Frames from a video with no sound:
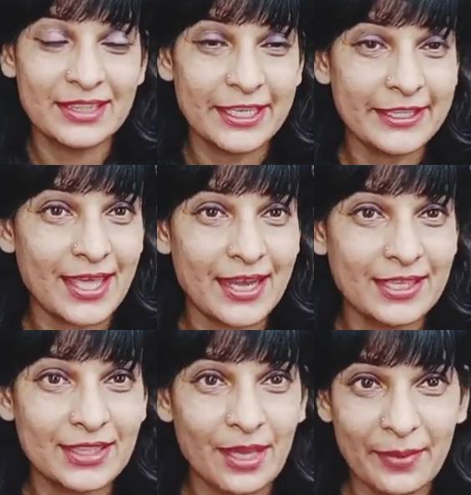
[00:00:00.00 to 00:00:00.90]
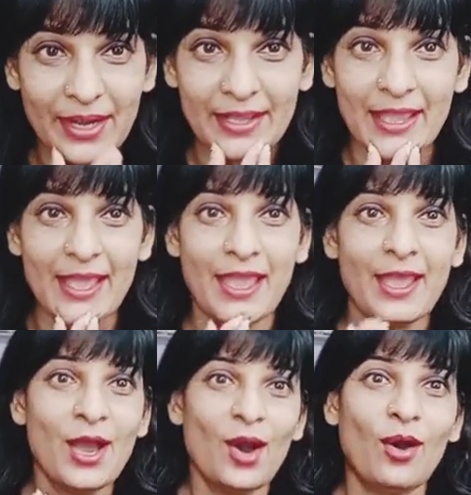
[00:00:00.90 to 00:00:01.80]
तीन तारीख तक बढ़ गया है
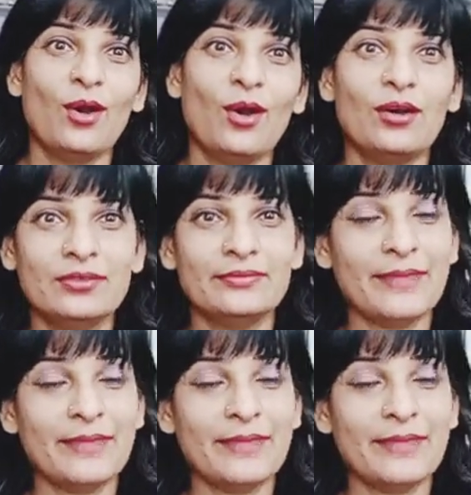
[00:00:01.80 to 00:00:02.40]
और